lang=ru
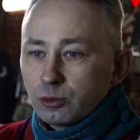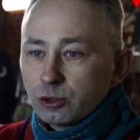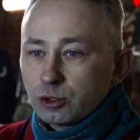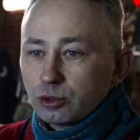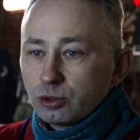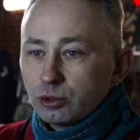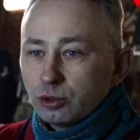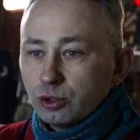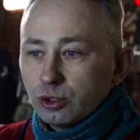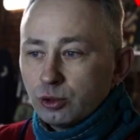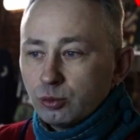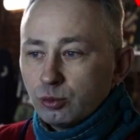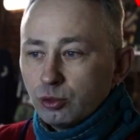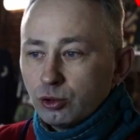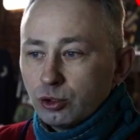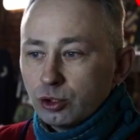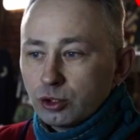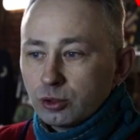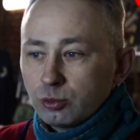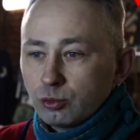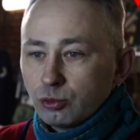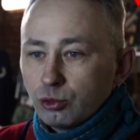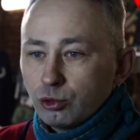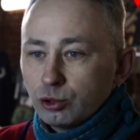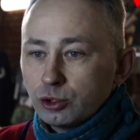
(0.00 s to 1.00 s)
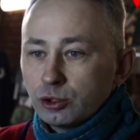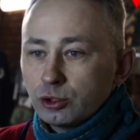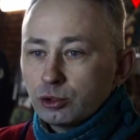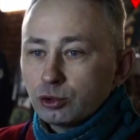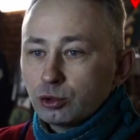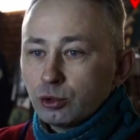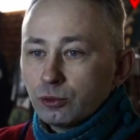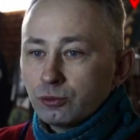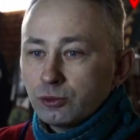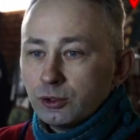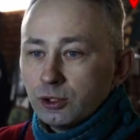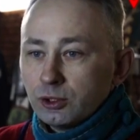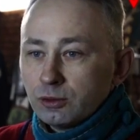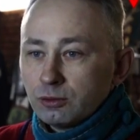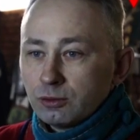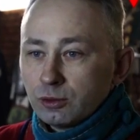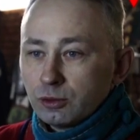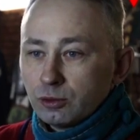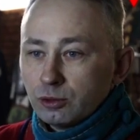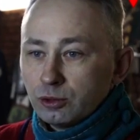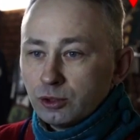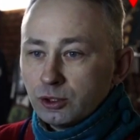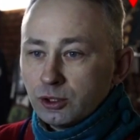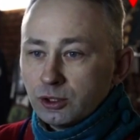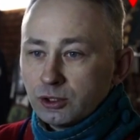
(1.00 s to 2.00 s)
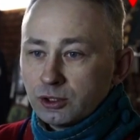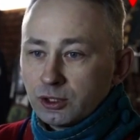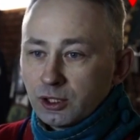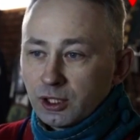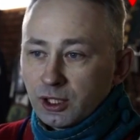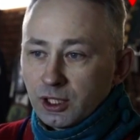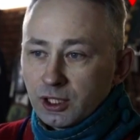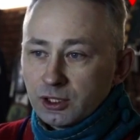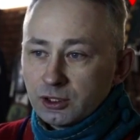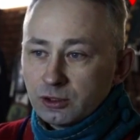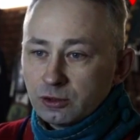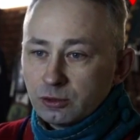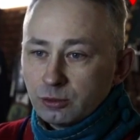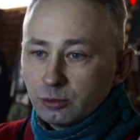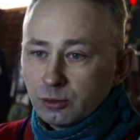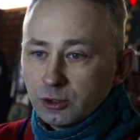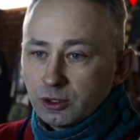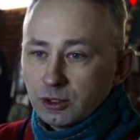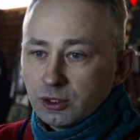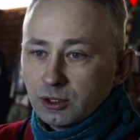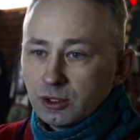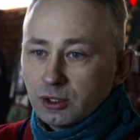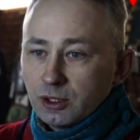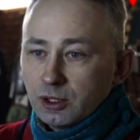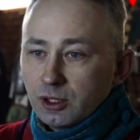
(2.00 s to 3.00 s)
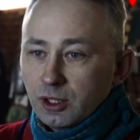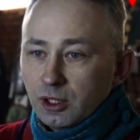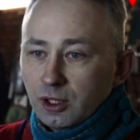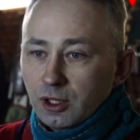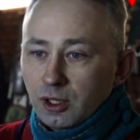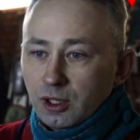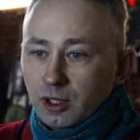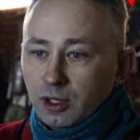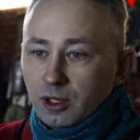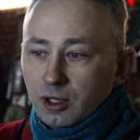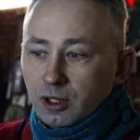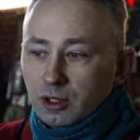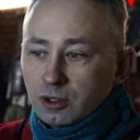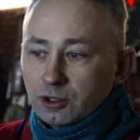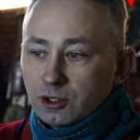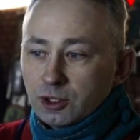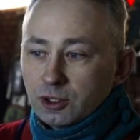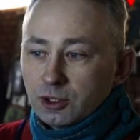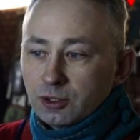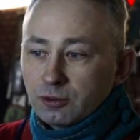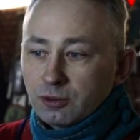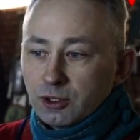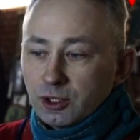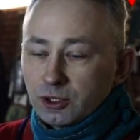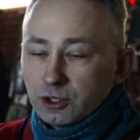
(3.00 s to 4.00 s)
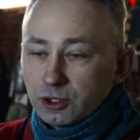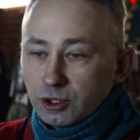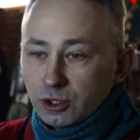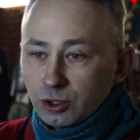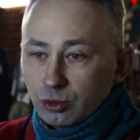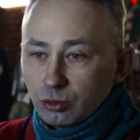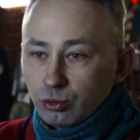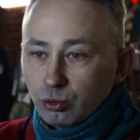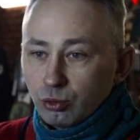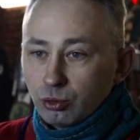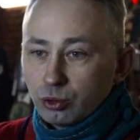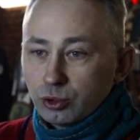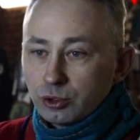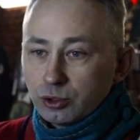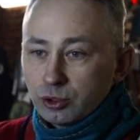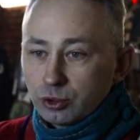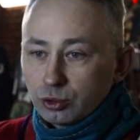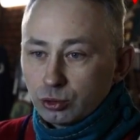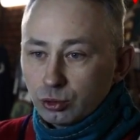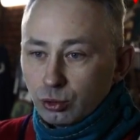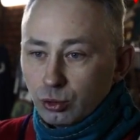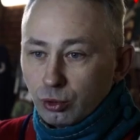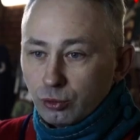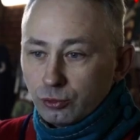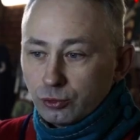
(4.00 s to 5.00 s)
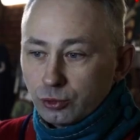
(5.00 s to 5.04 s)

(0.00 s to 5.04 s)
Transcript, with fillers: Что не можем, кузнецов нет в Аргуте, заказываем это где-то в России у кузнецов.